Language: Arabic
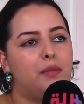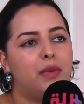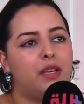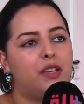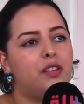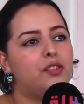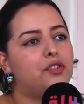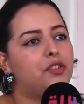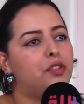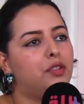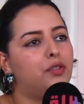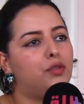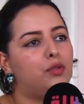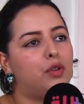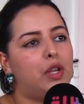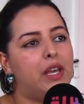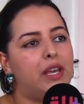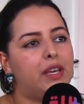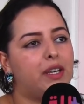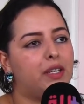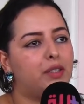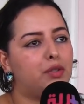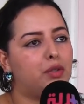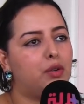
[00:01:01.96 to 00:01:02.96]
ما كانش عنده
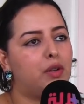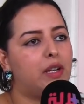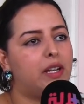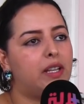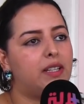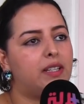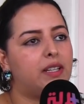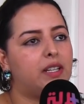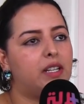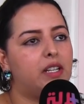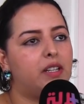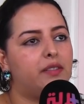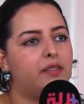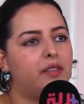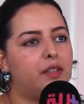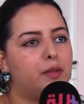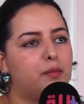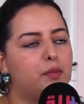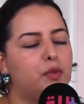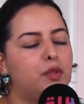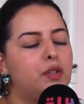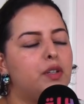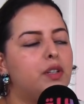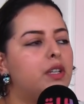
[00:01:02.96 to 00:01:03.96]
الحق يدخل لهذاك
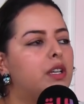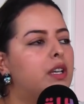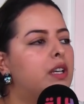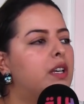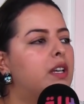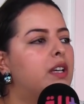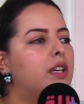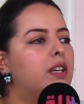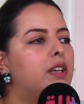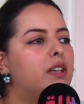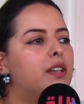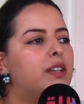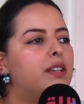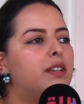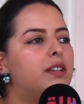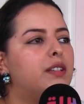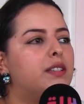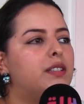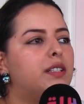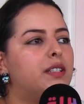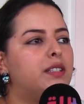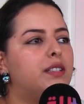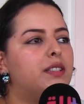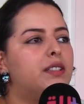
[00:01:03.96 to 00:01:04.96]
ليفينمون آه
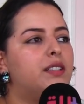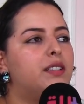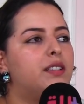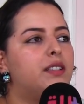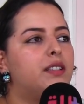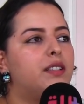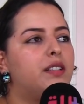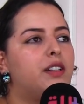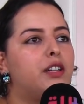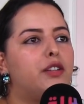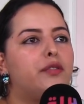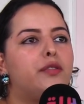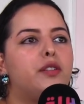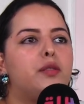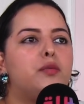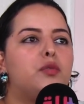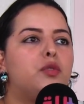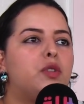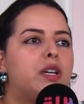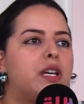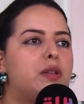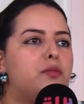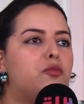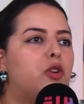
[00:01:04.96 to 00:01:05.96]
يعني
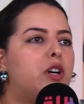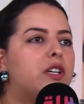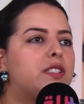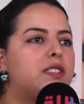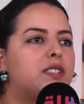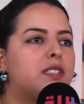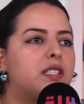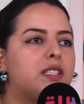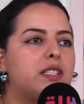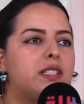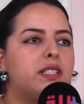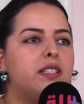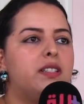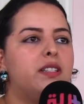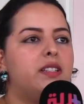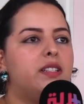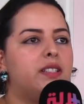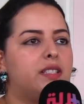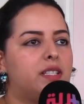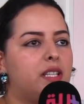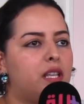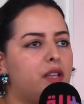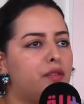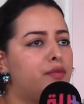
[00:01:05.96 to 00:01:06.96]
ليفينمون كان مخصص
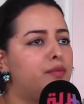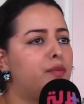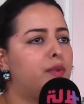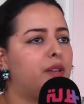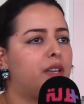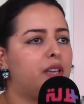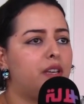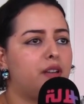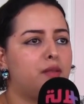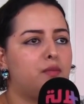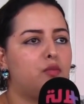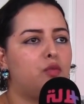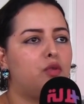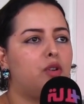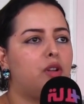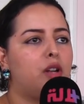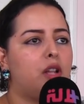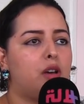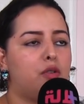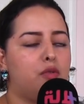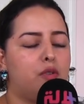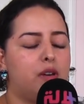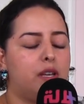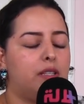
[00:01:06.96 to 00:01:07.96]
للنساء في مكان
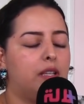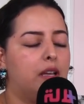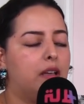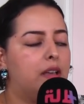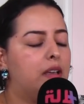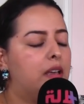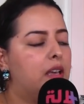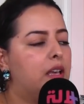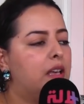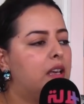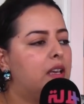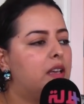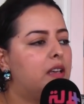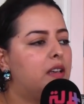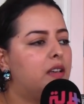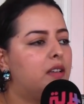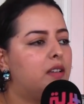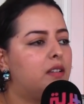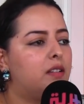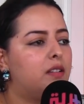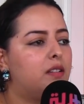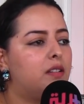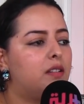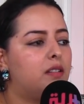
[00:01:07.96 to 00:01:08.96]
مغلق وهذا
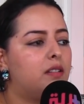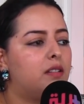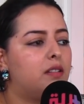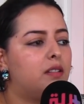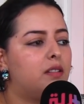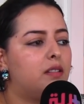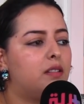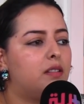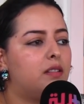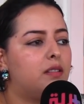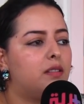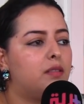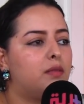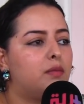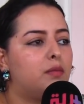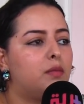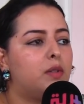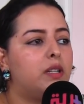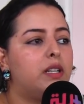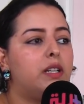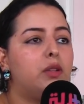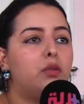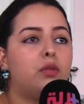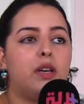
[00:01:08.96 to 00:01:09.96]
آه
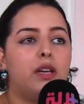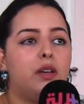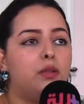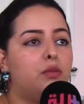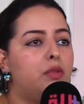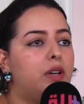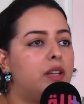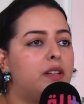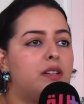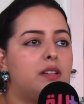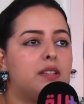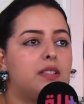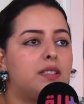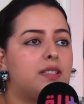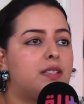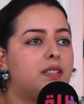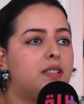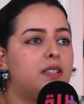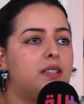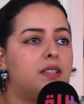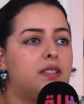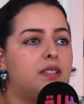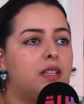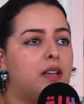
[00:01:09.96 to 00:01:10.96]
اللي وقع هو ان
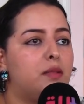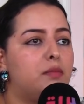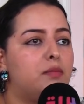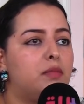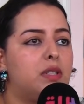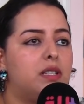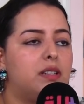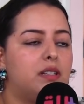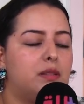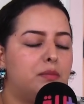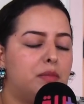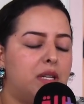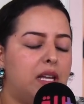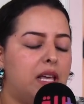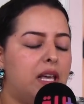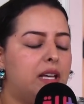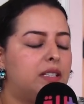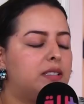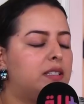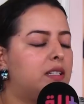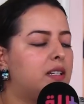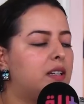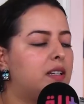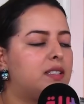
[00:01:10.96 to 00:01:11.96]
سيده من من
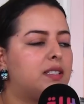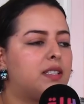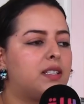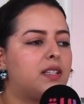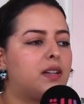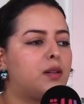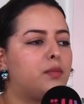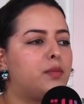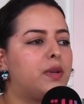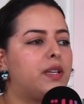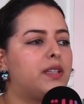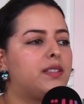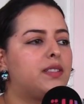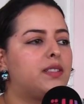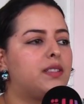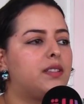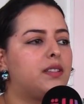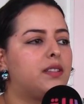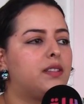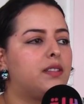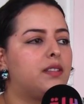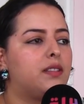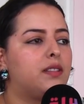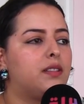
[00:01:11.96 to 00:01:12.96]
الحاضرات سربات
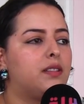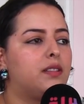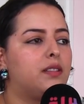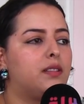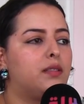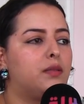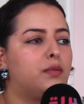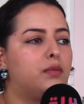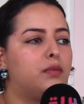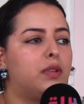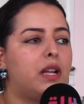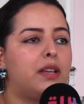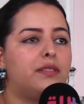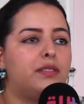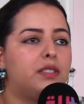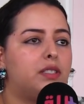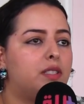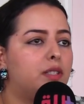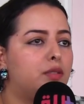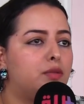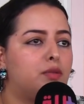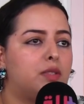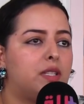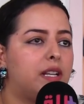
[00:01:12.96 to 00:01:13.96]
آه لا
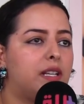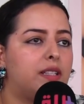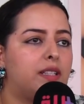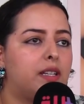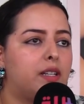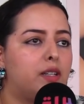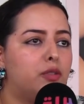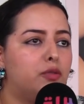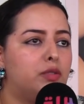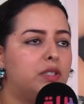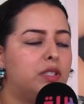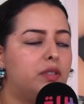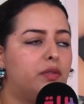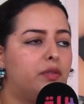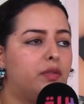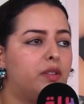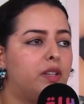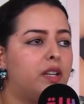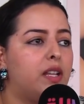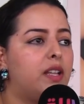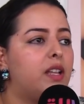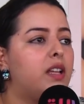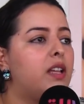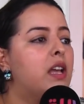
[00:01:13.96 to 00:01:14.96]
فيديو ديال هذاك لو
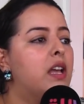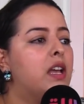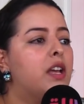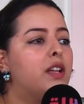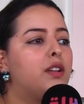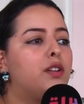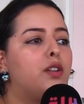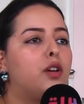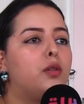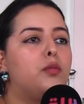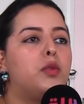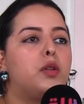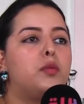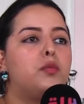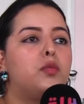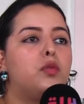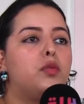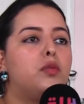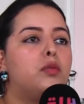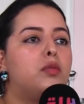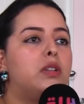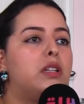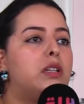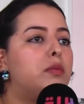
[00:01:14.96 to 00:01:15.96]
ديفيلي
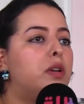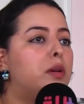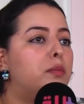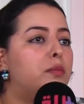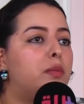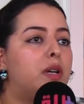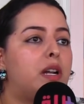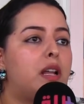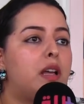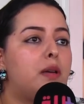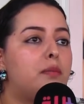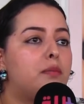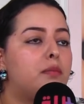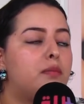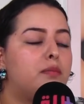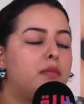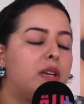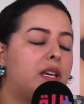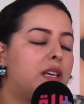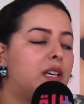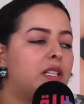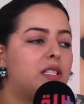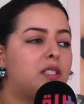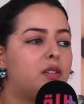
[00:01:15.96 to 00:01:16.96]
نورمالمون اللي ما عمرها
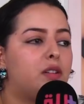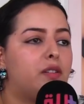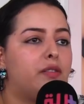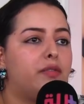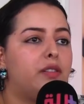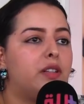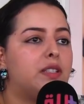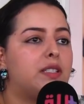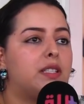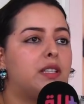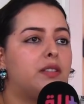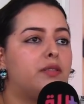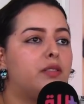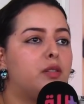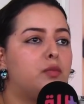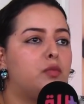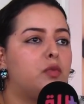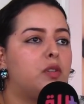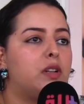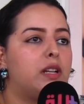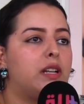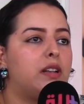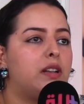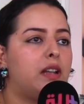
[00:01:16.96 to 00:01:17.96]
ما كانتش في لي
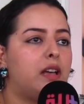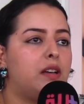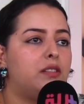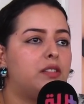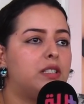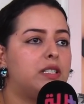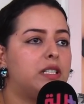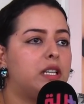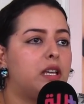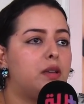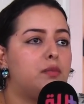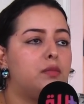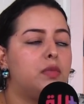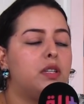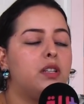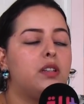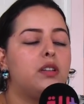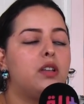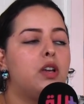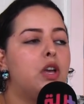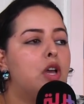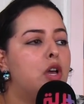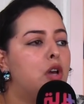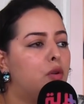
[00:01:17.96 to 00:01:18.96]
زيفينمون الاخرين
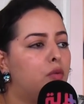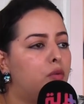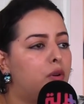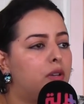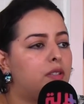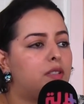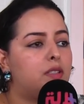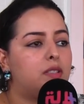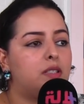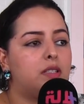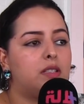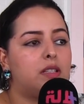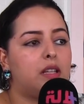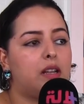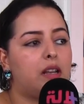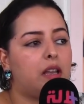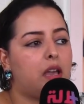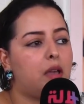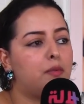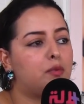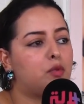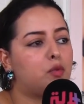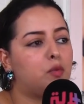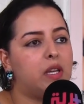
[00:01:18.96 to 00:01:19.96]
كاملين وهاد السيده اللي
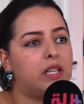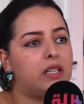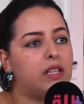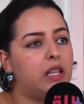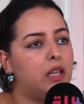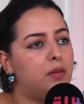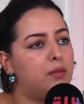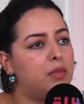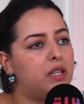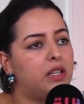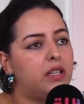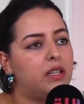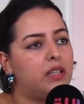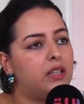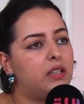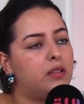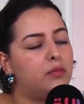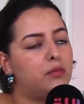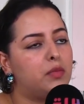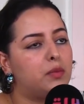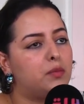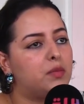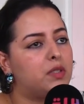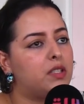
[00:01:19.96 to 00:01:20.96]
قامت بواحد العمل
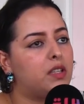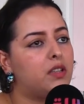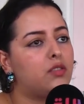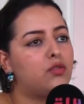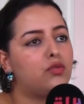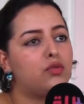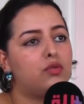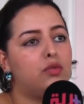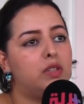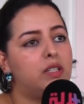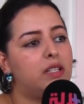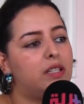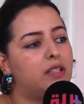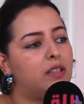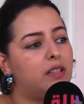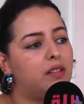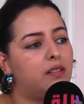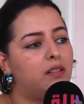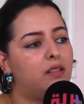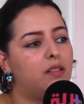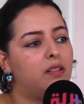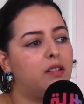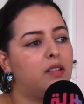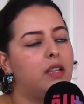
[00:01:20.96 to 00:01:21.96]
اللي ما مزيانش وحنايا
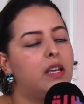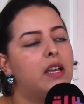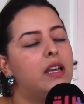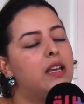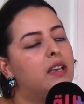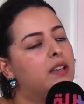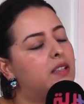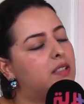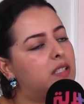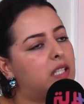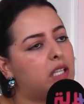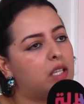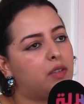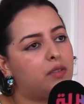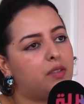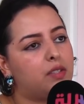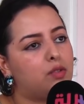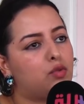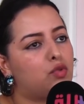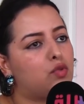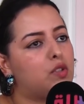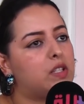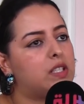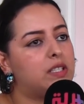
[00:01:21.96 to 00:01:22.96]

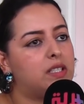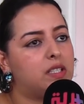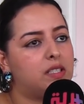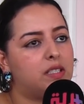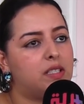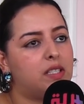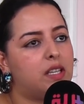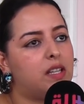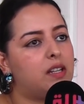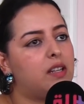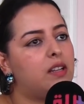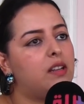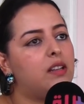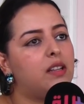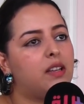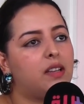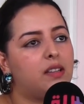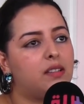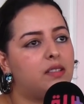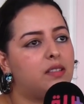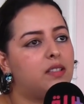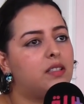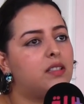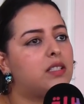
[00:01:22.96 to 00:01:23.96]
السيرفيس جوريديك ديالنا اللي
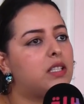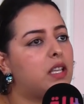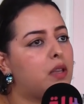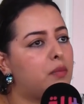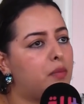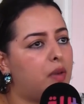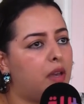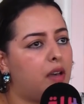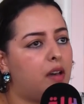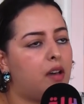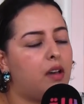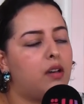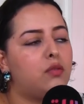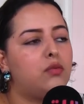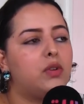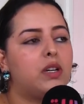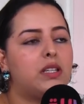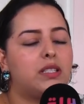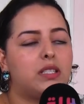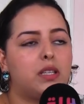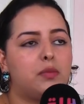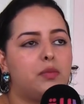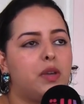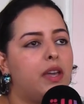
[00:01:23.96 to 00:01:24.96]
غادي يتابعها
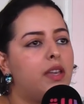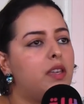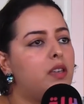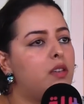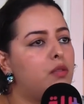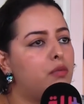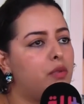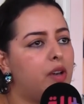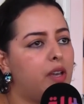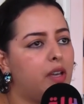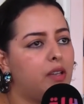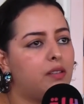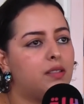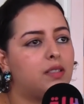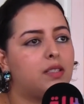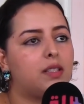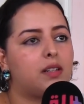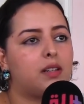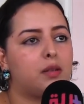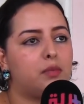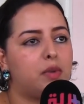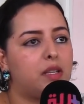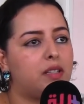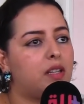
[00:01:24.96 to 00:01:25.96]
وغيتابع اي واحد
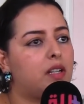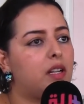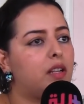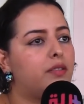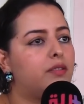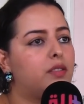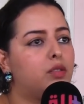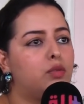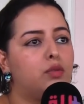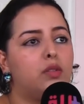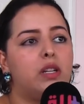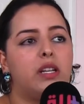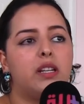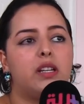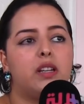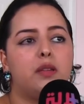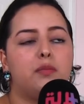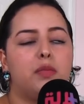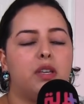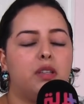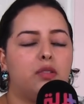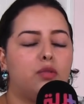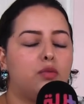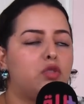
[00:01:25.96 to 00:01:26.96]
سرب هذاك لا فيديو
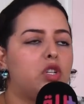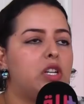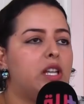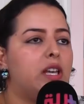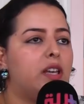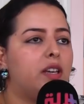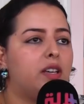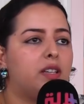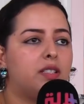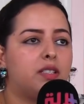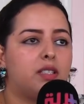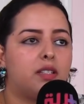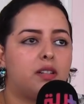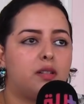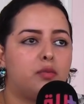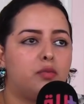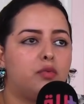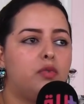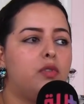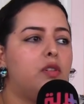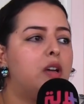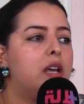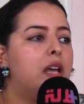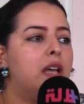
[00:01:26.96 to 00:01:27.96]
لان ما عندهمش الحق
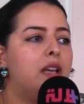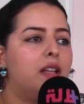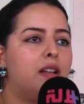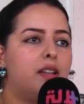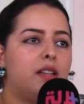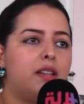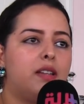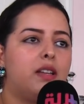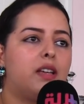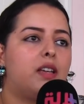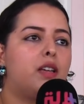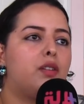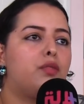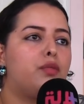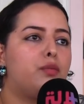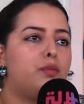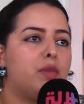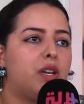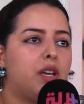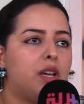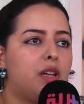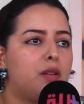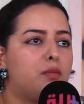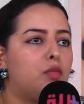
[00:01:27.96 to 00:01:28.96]
يسربوه لان كان في
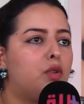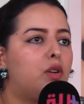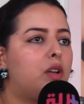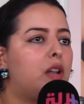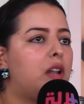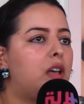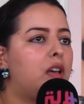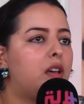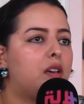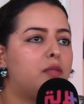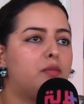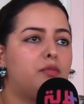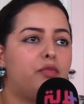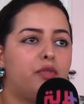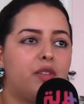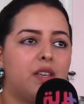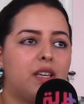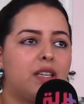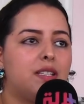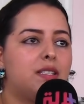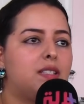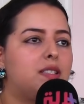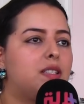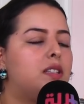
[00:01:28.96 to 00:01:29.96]
مكان مغلق
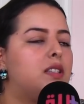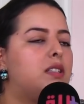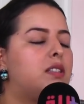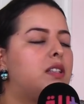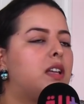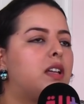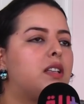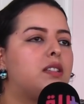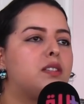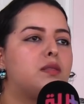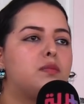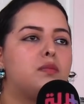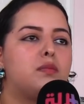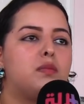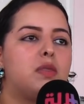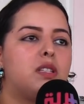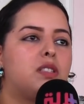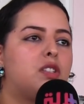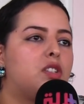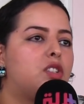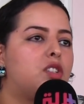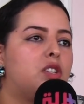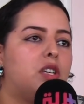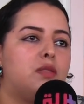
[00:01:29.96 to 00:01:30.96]
فيه غير السيدات ما
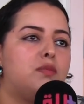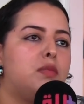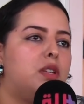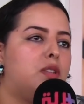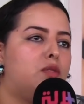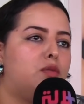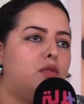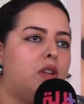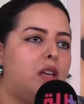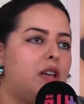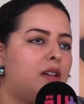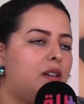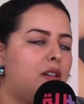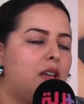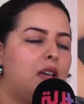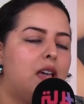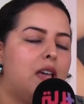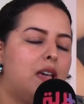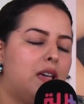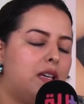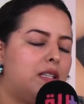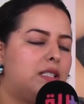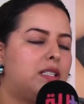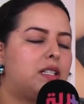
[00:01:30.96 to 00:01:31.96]
حتى شي حد ما عنده الحق
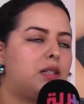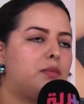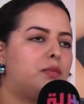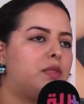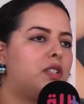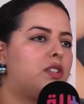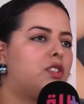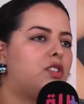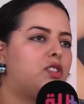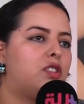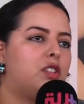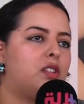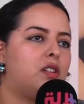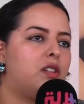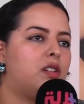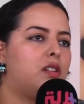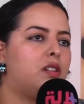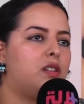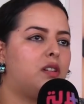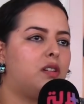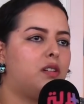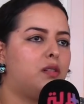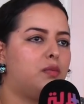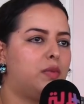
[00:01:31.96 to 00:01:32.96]
يسرب داك الشيء
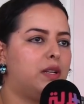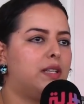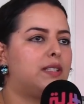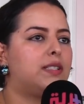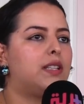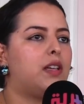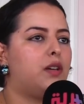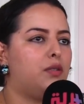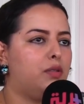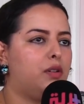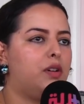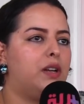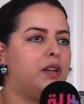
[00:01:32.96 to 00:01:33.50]
لبلاصه